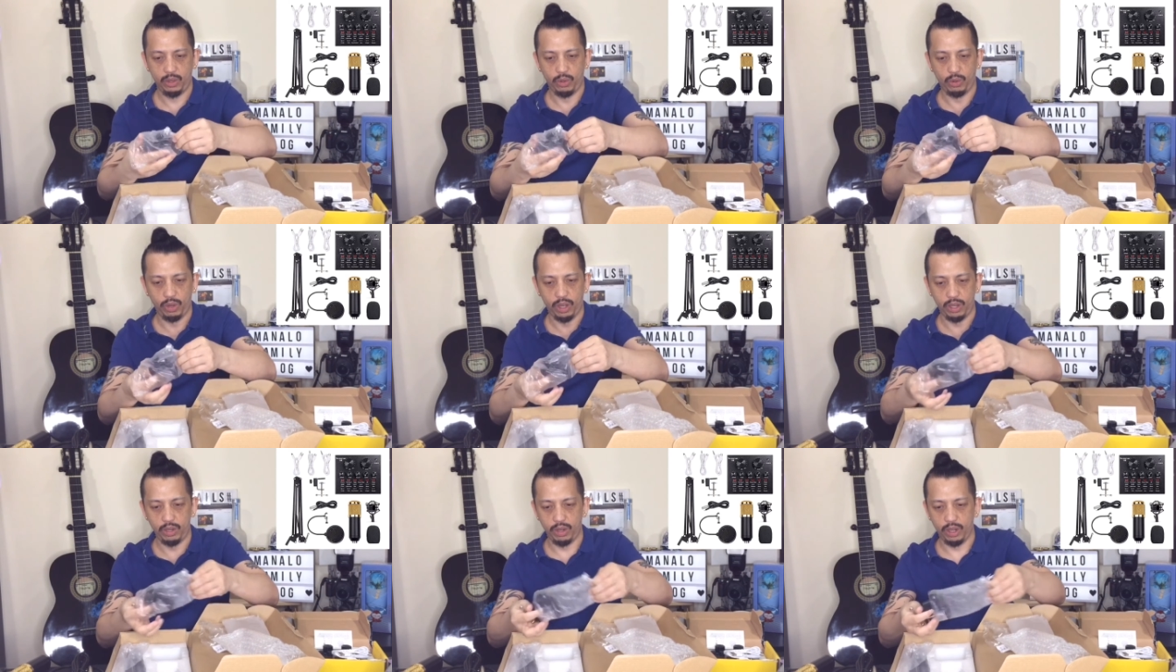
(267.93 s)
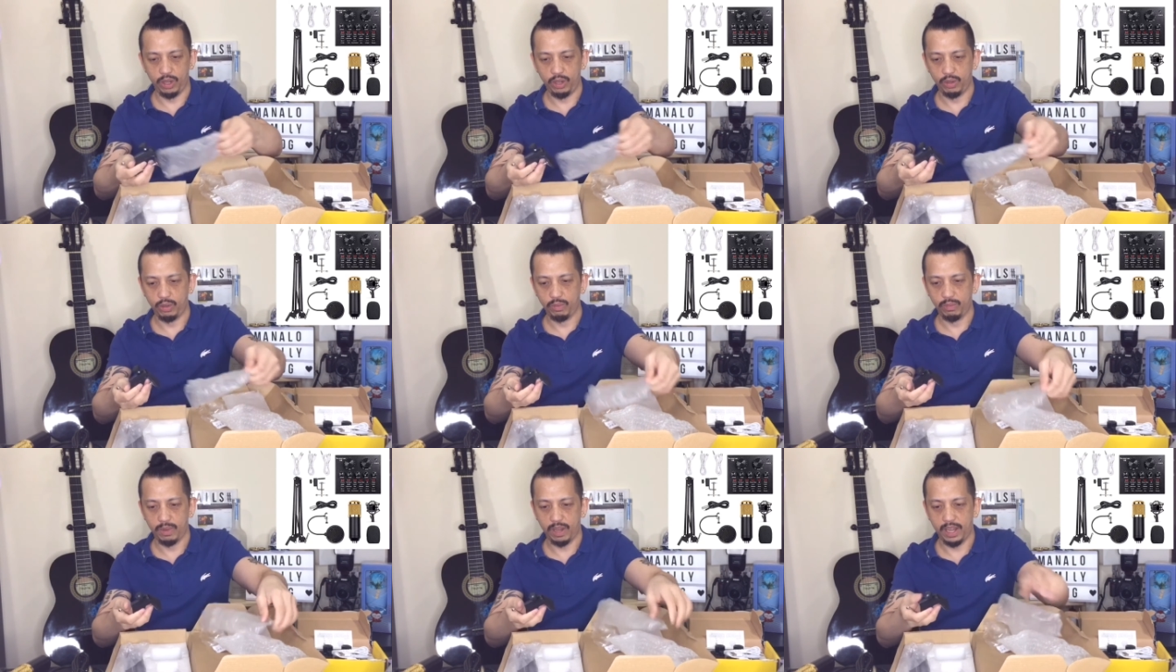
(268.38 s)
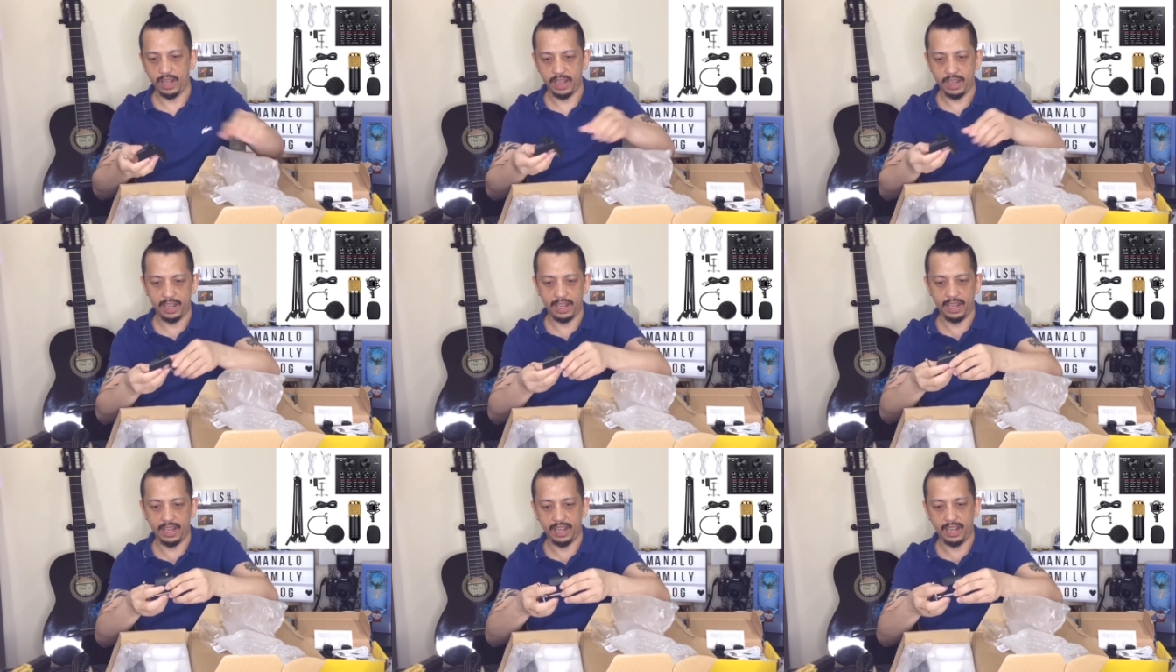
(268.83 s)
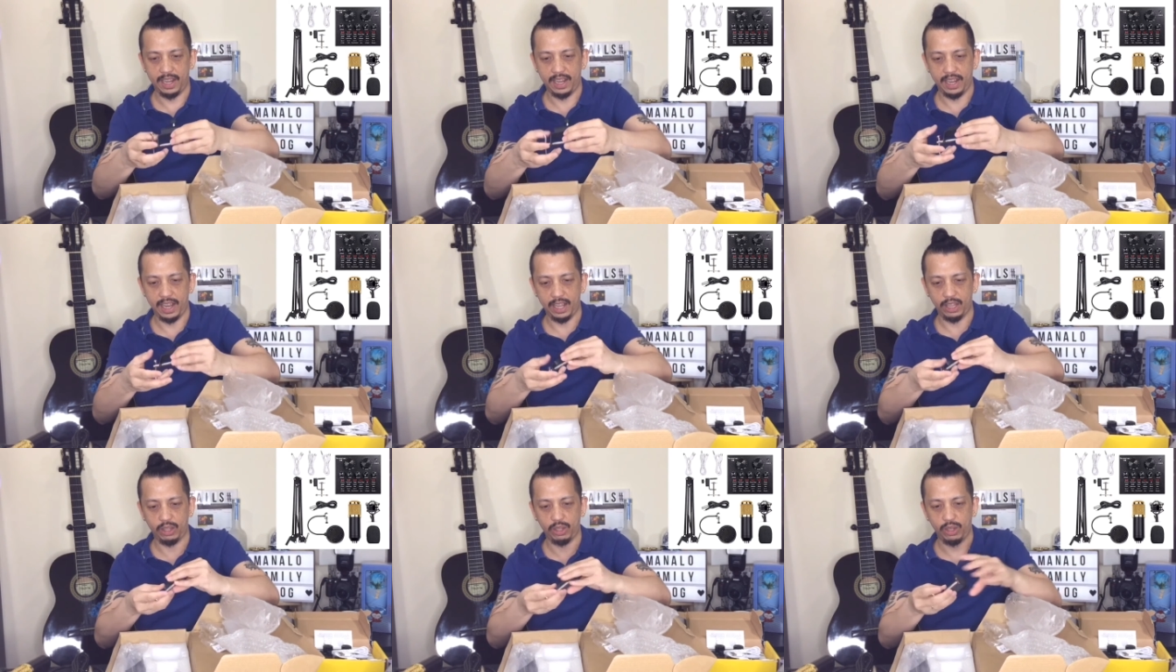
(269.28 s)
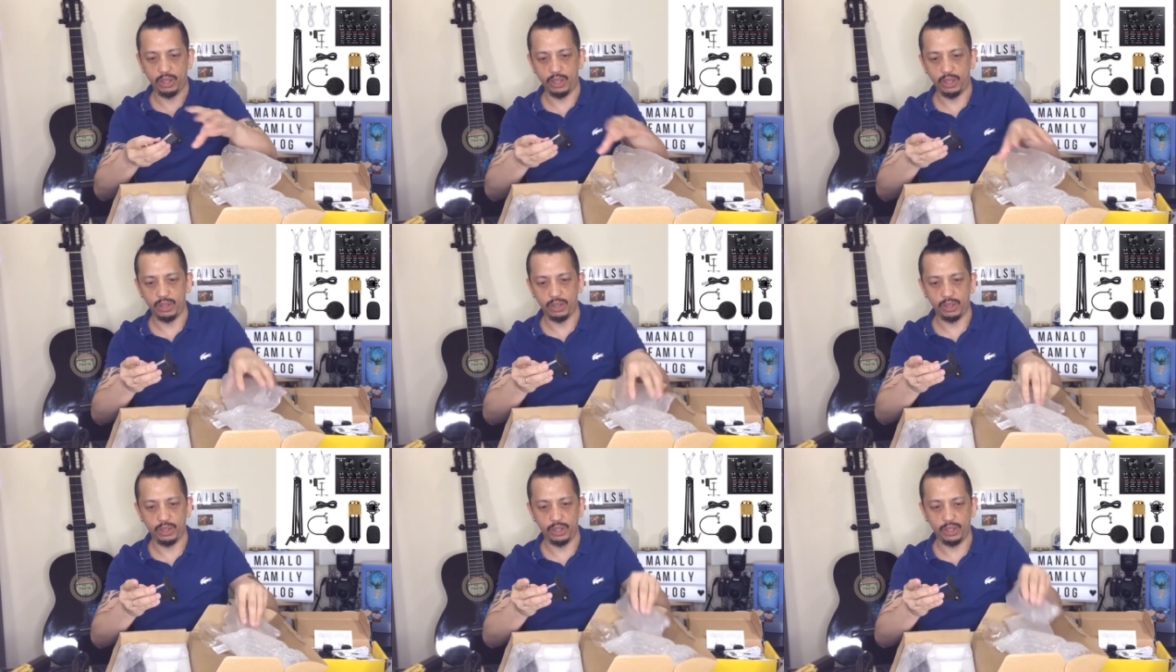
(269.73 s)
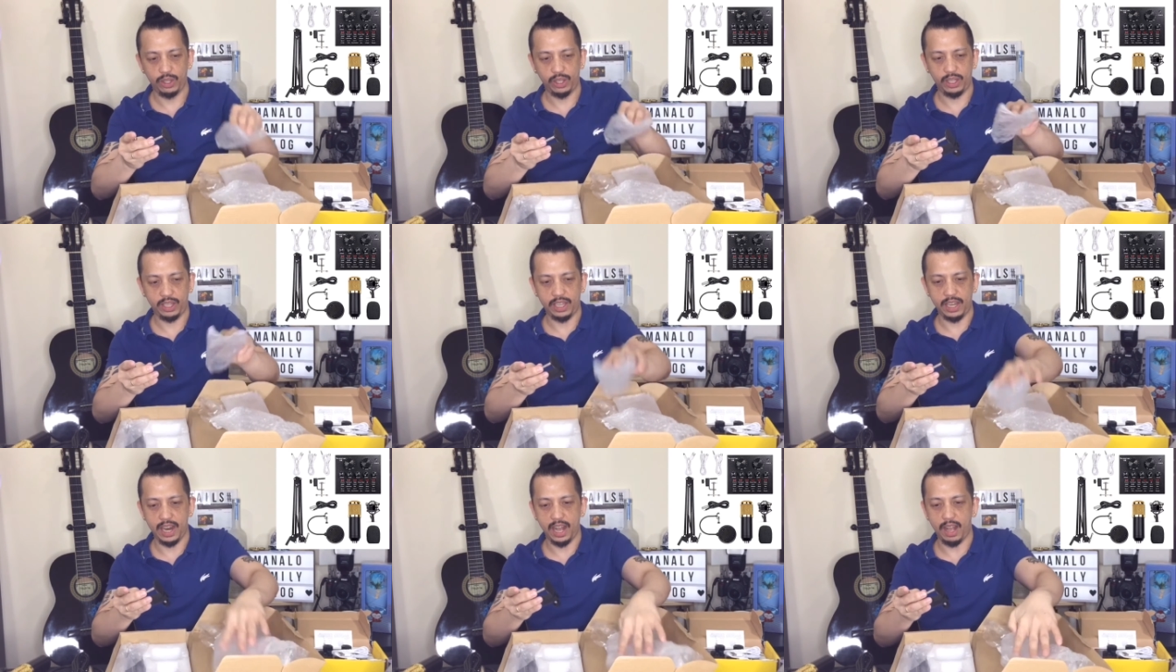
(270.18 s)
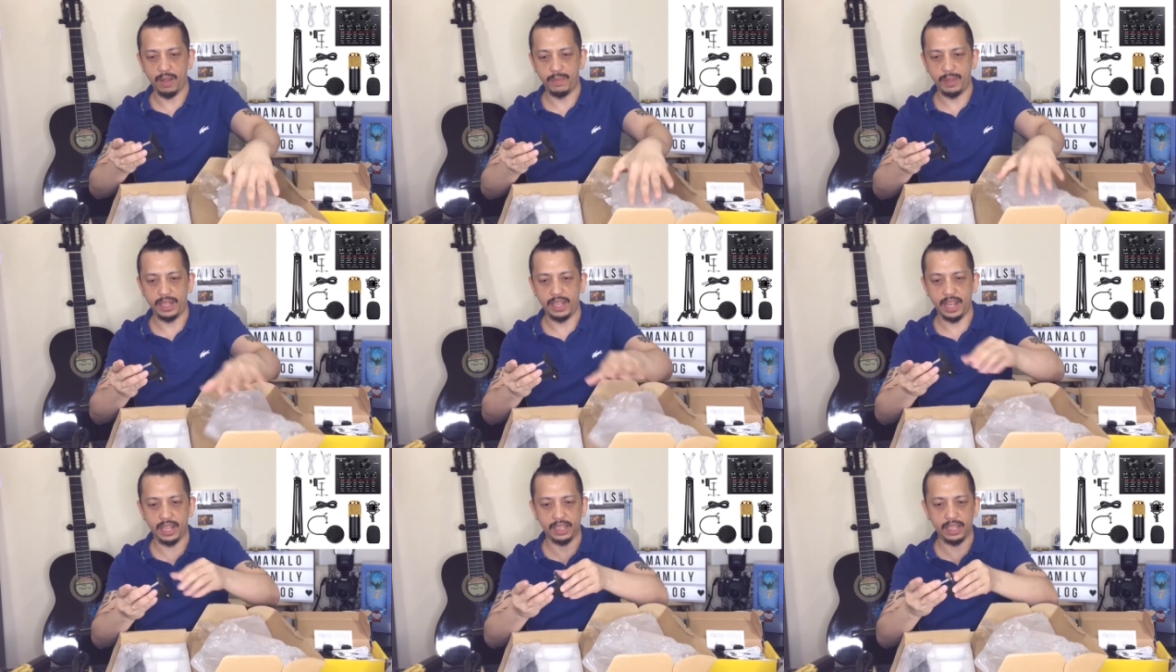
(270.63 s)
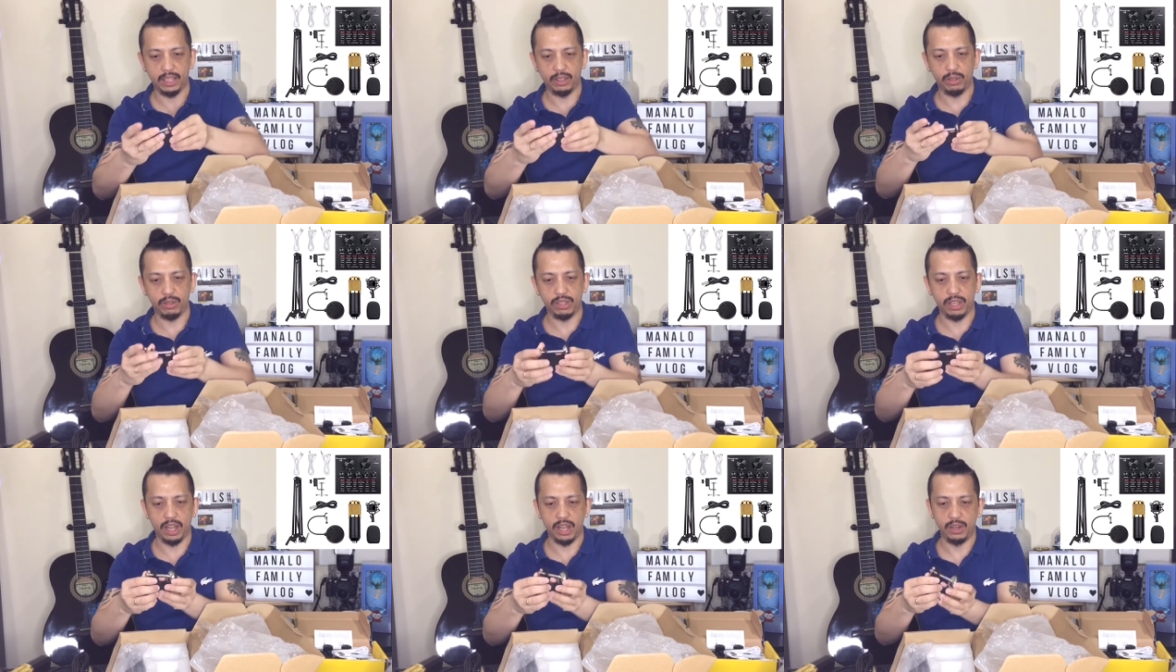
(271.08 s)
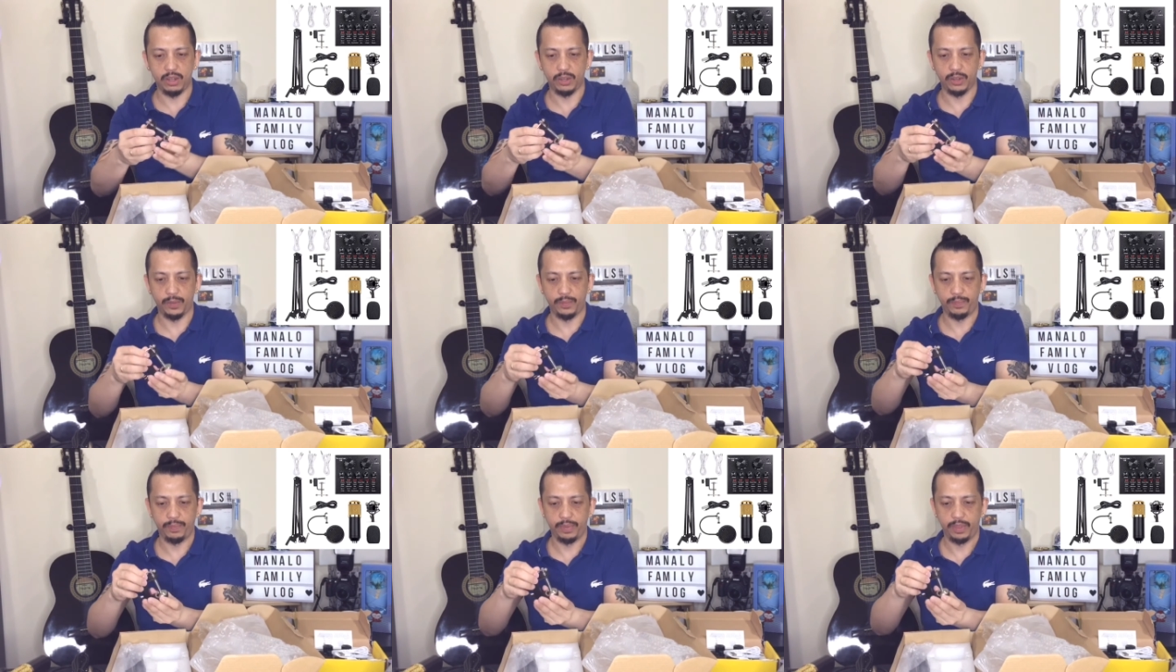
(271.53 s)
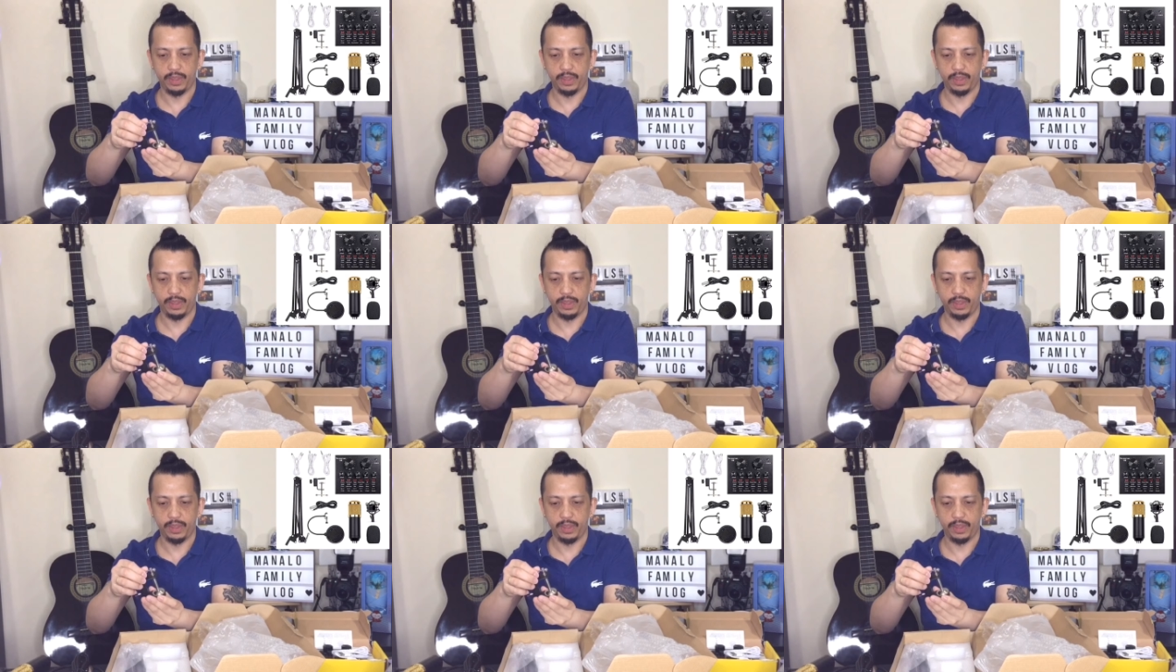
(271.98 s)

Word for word: kung ano-anong uh, eto, yung kinakabit yata to sa ano